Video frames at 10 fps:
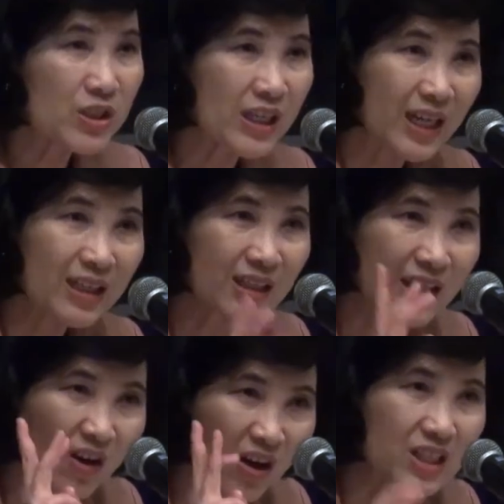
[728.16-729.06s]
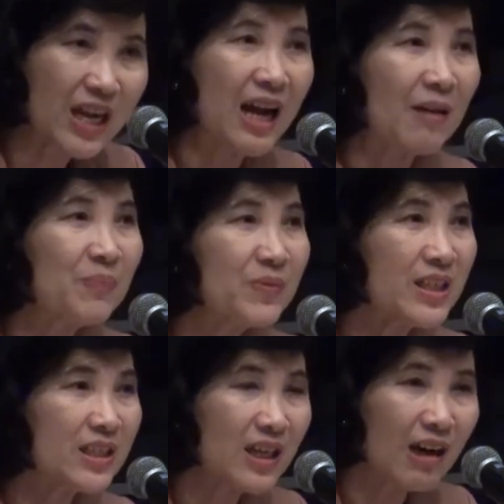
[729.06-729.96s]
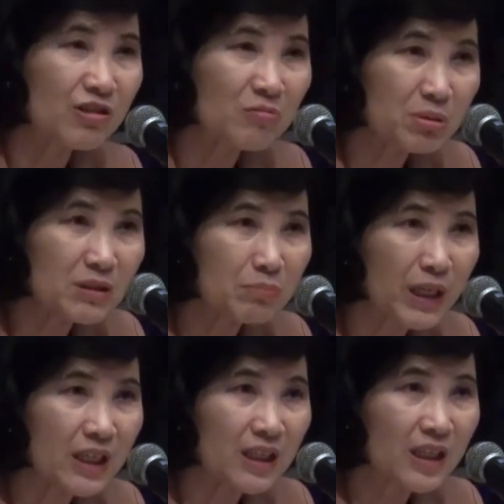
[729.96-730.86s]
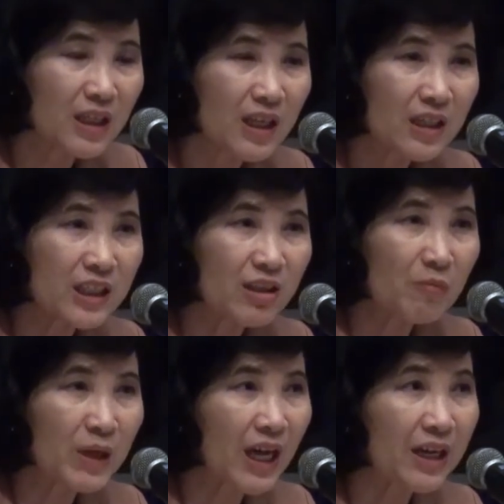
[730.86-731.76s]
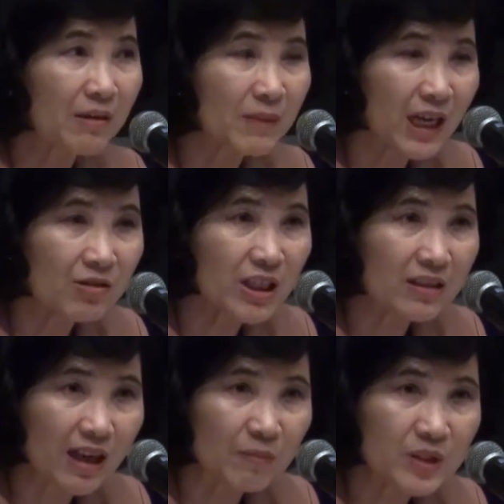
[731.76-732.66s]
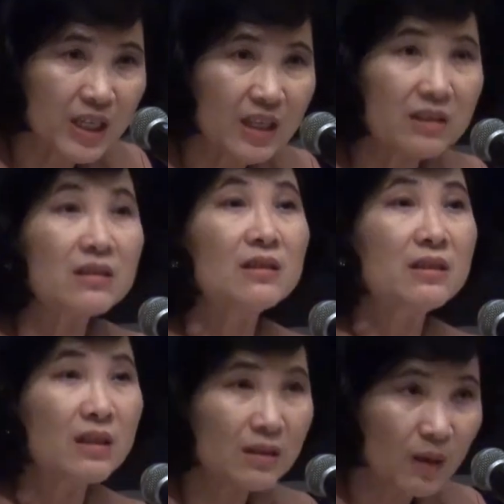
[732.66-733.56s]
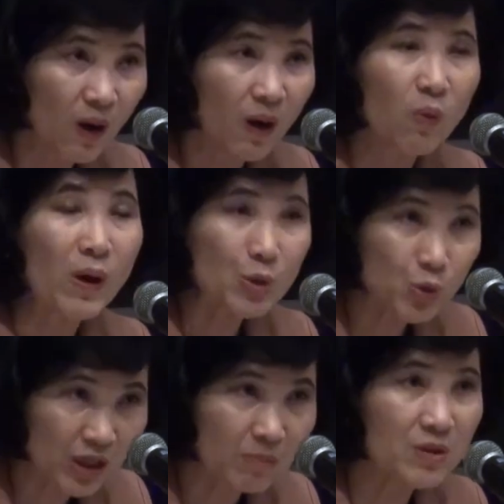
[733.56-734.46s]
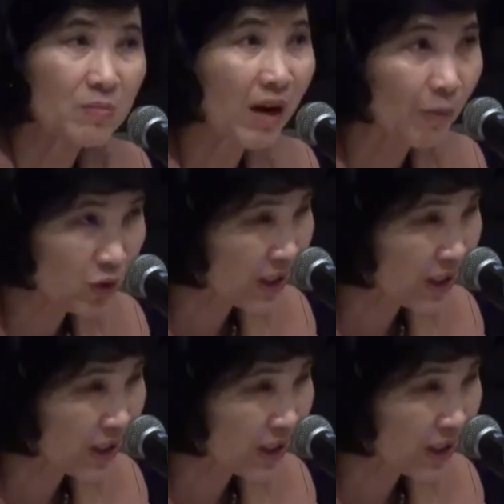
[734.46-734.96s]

เพราะฉะนั้นข้อสามสิ่งที่เราต้องพึ่งพิงที่ต้องมีการนำเข้าจากต่างประเทศคือเรื่องของวัตถุดิบสำหรับ